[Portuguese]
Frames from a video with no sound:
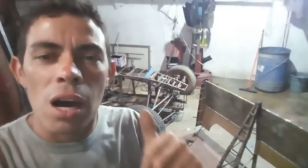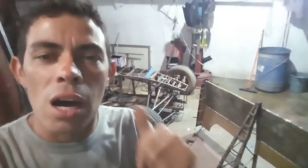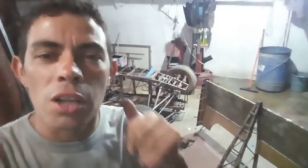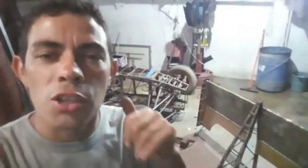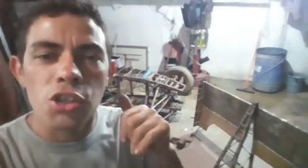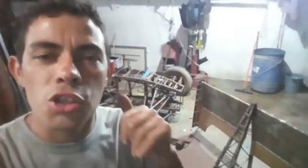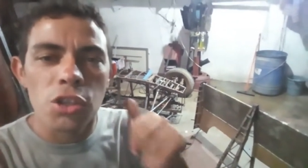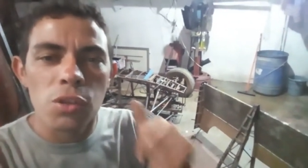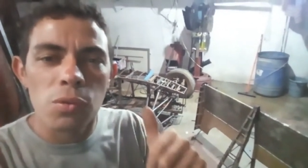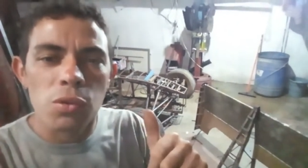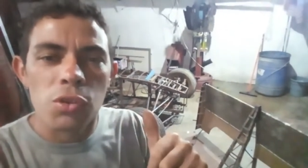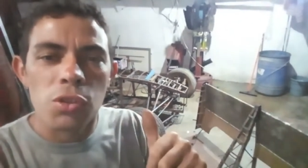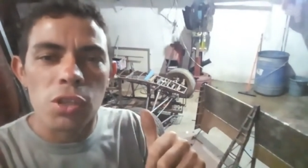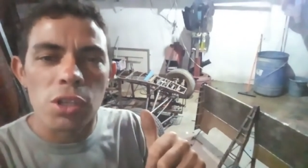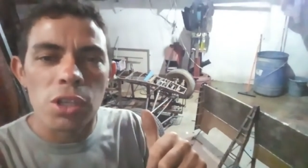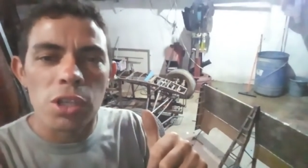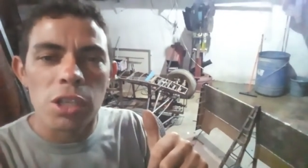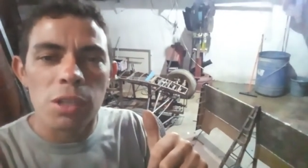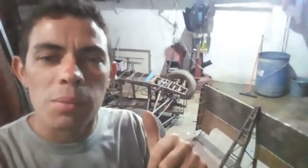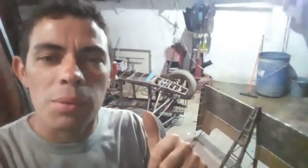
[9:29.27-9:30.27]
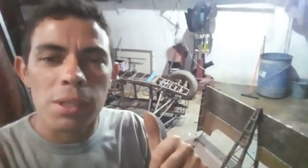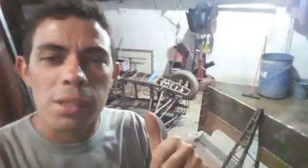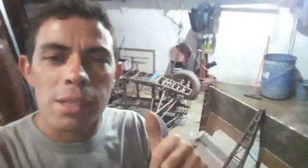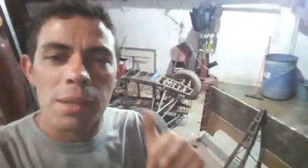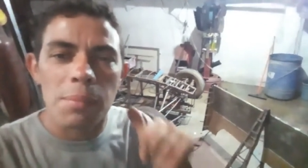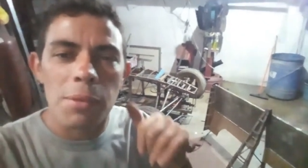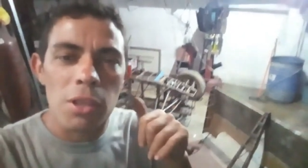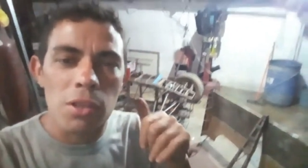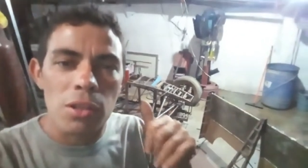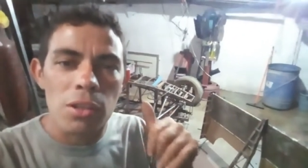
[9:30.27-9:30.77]
ativa o sininho para
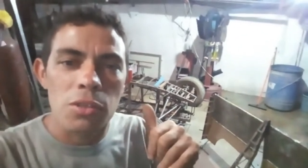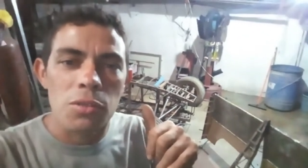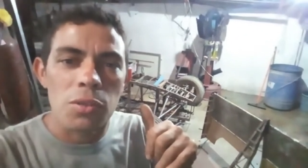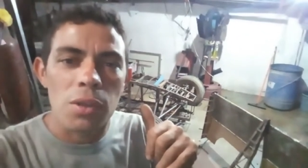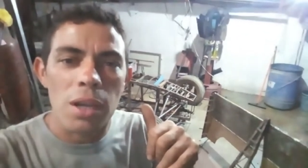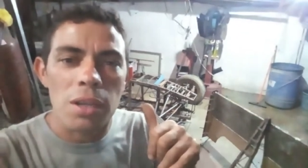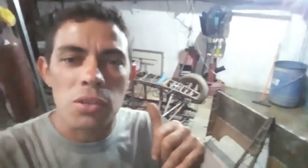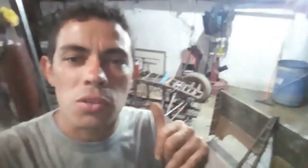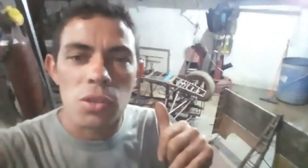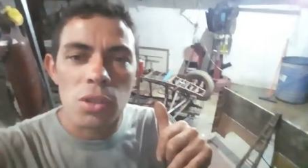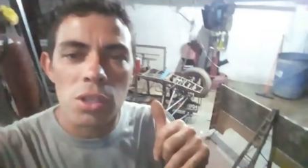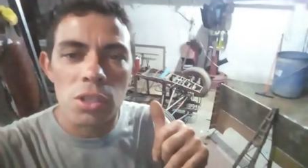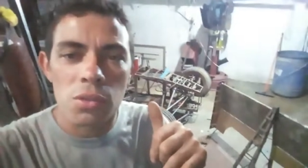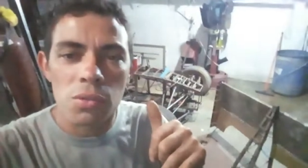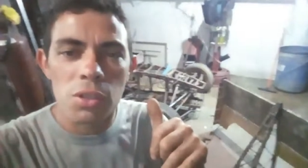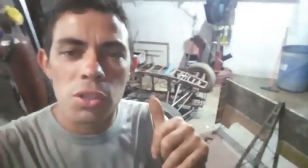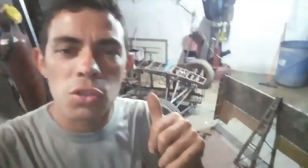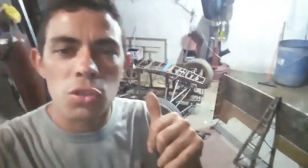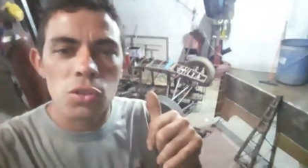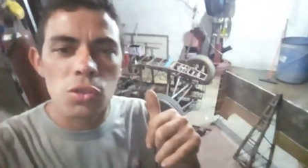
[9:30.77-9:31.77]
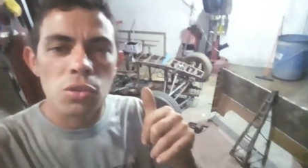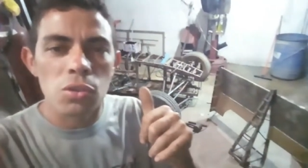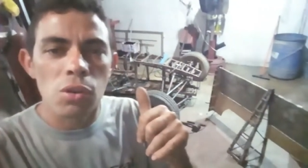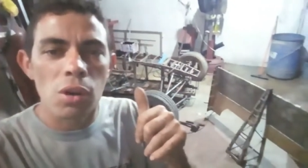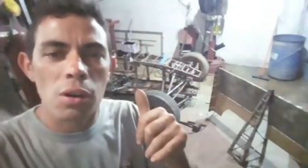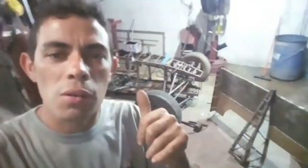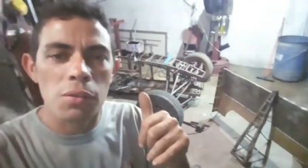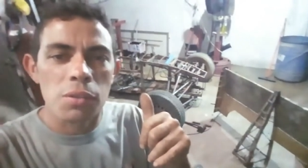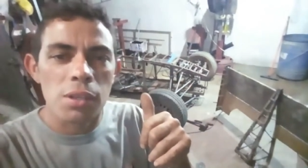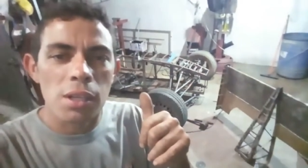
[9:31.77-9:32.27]
receber as notificações de vídeos
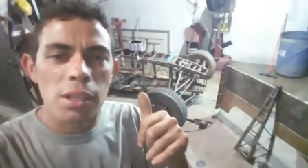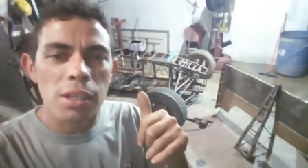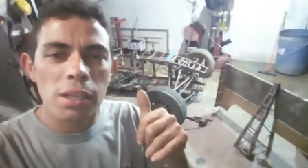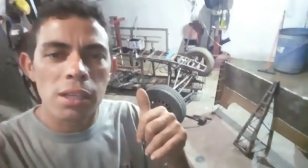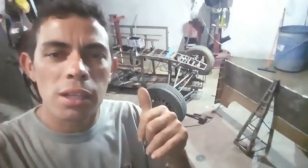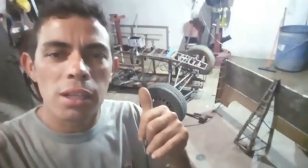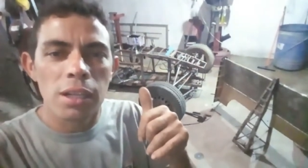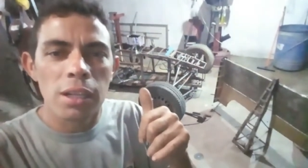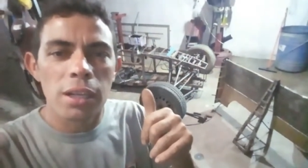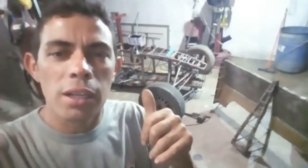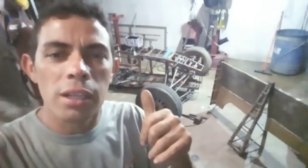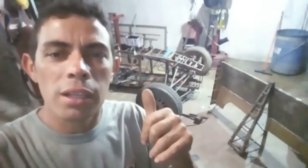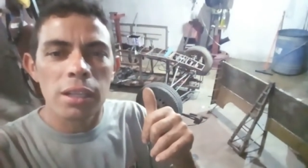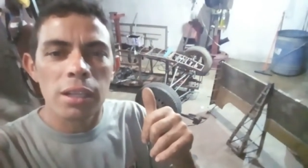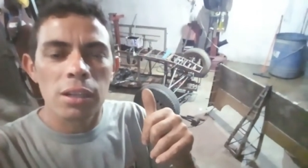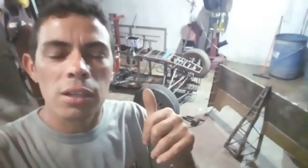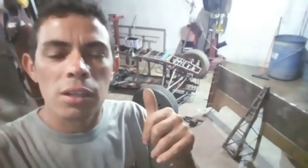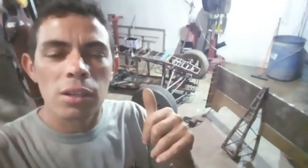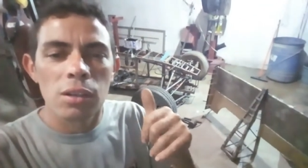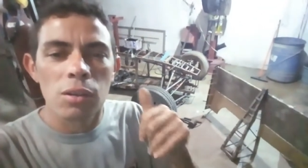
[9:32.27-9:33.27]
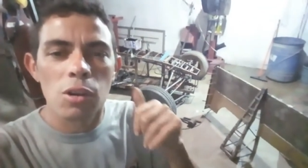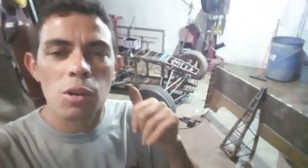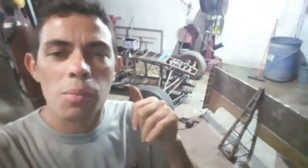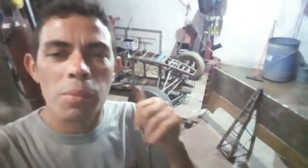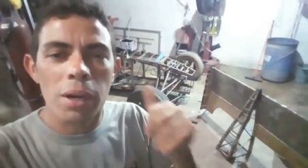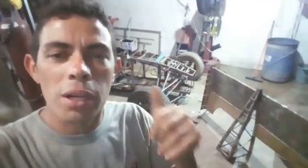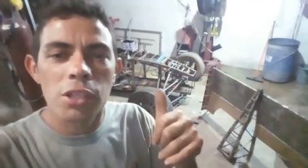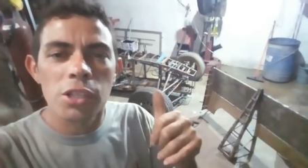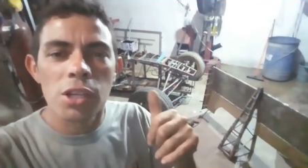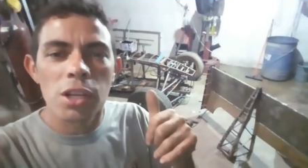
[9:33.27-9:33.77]
novos aí, galerinha.
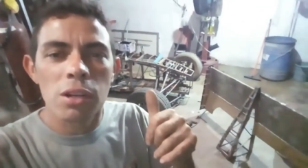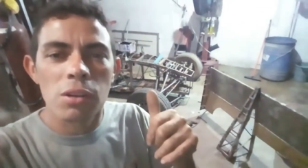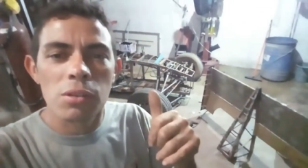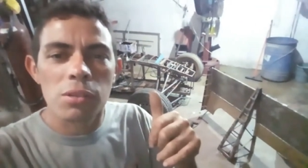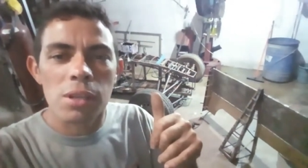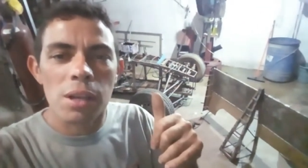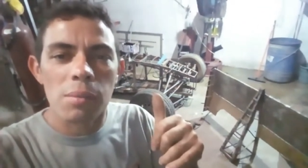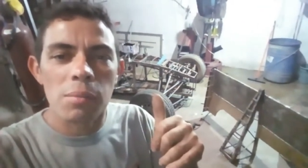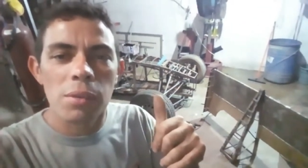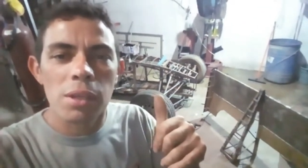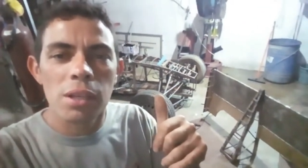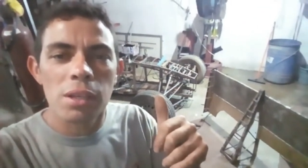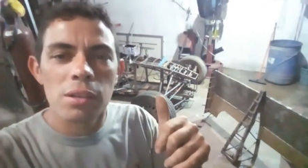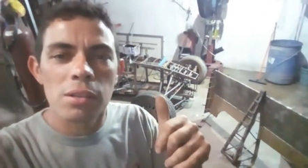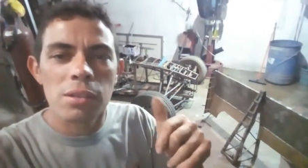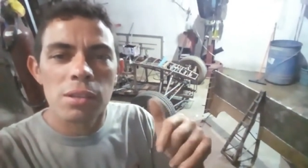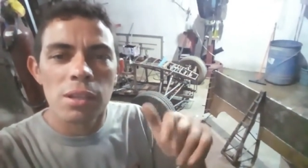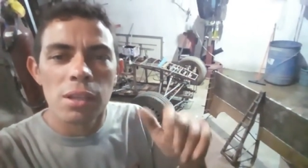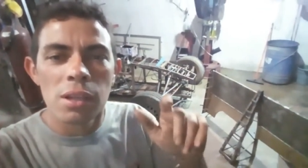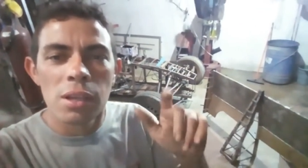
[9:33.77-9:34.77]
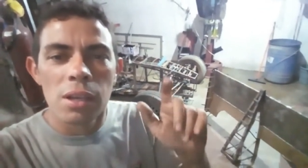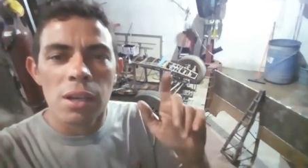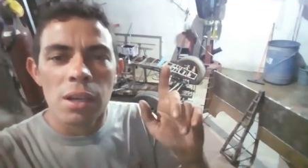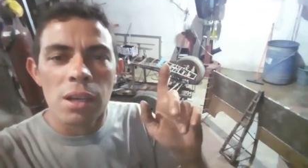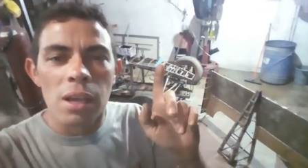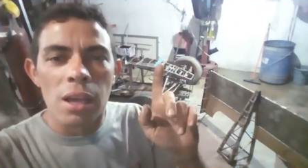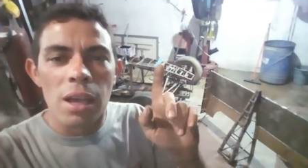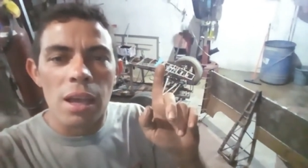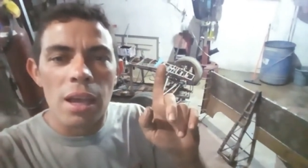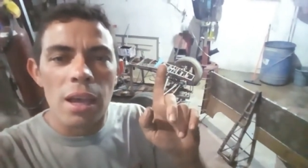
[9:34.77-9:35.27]
Compartilhe com os amigos.
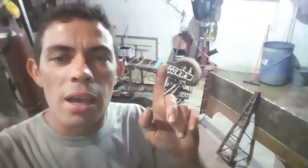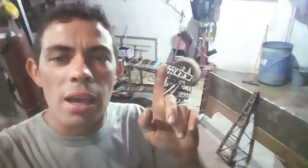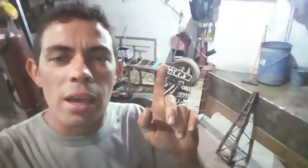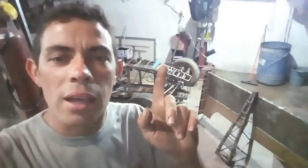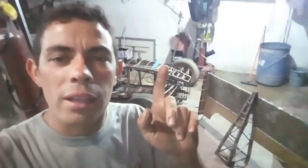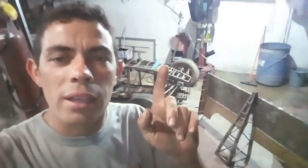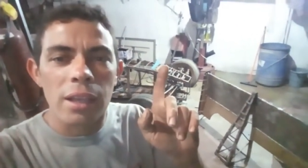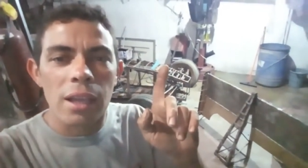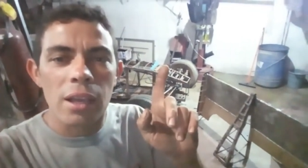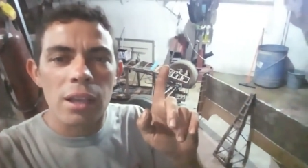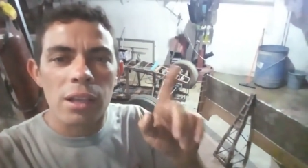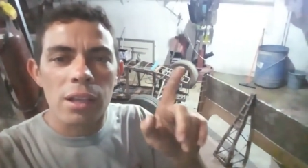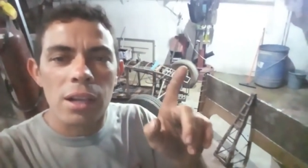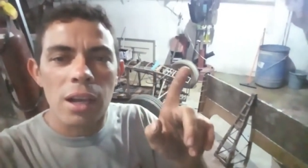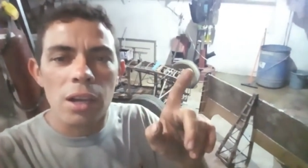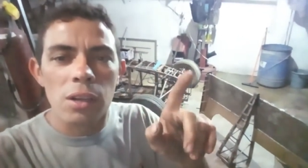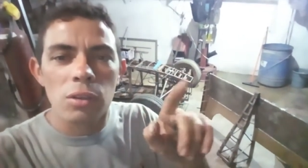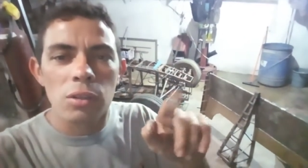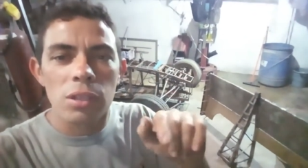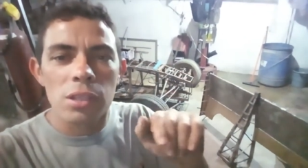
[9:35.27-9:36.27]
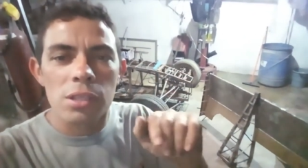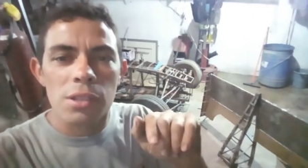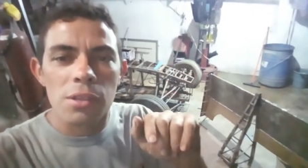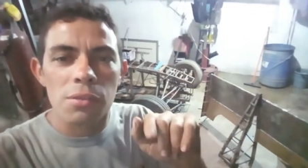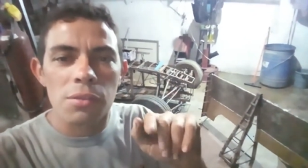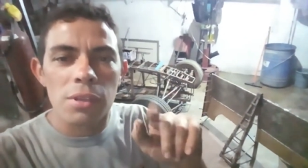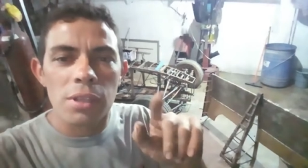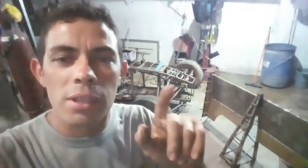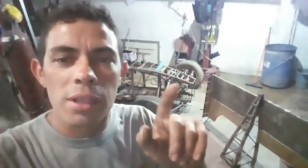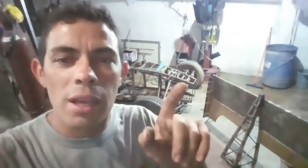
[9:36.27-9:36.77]
É, quem caiu nesse
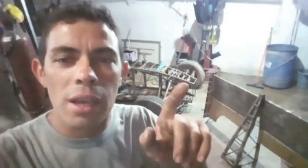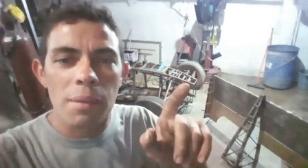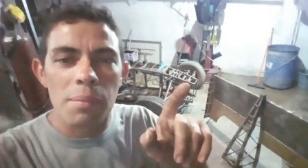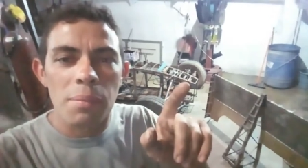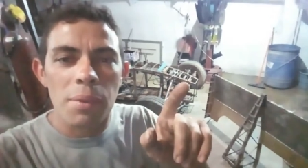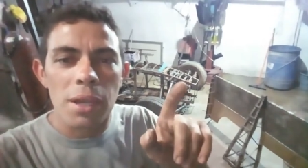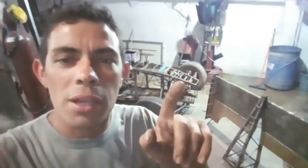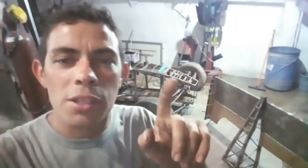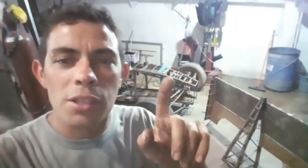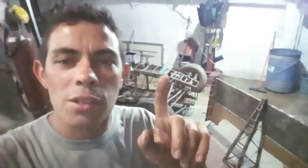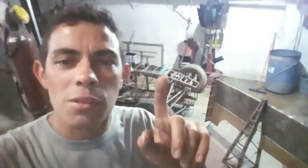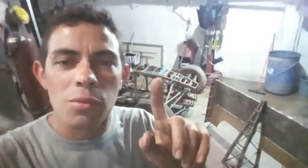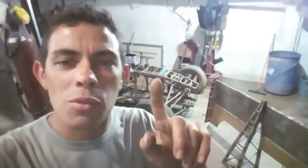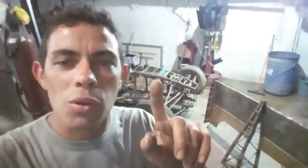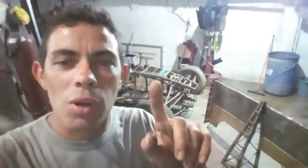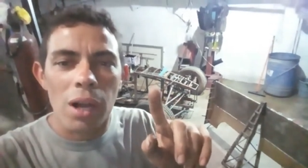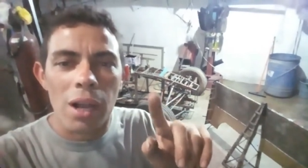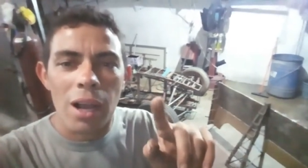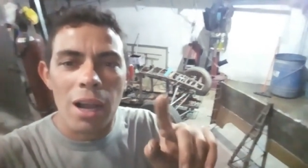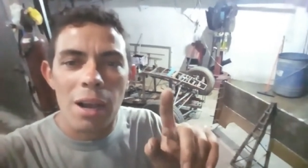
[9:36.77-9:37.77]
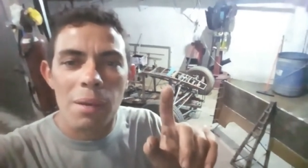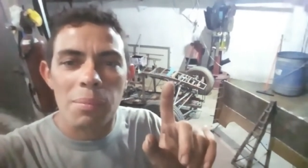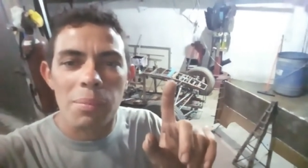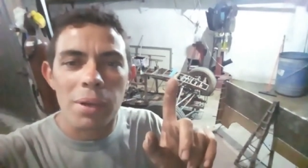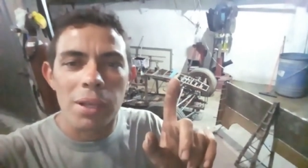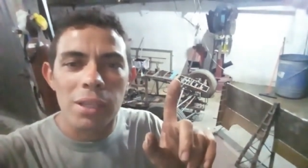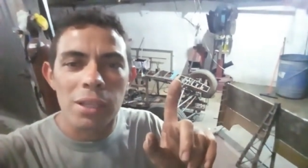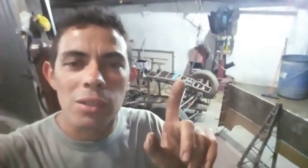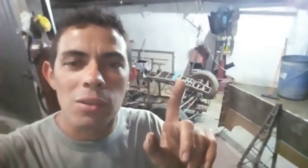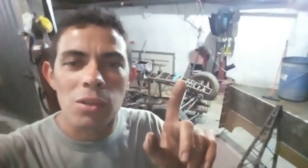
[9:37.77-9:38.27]
vídeo de repente viu a
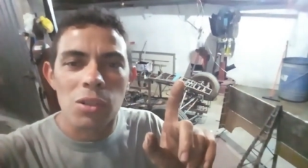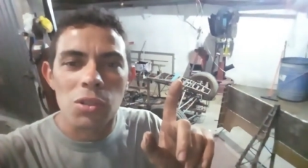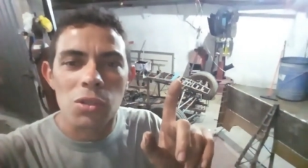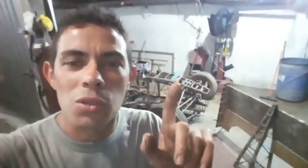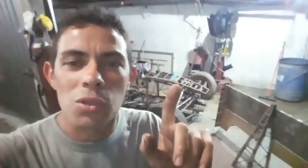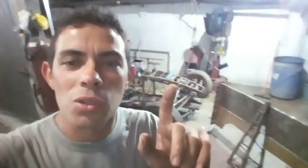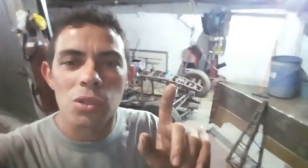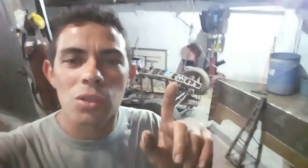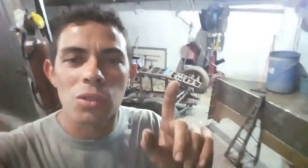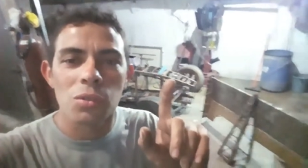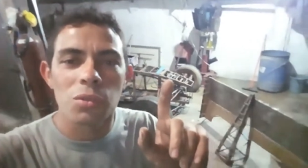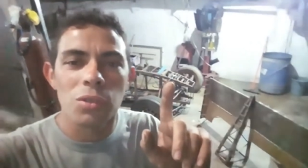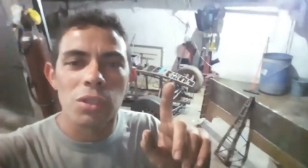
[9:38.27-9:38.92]
capa aí, gostou do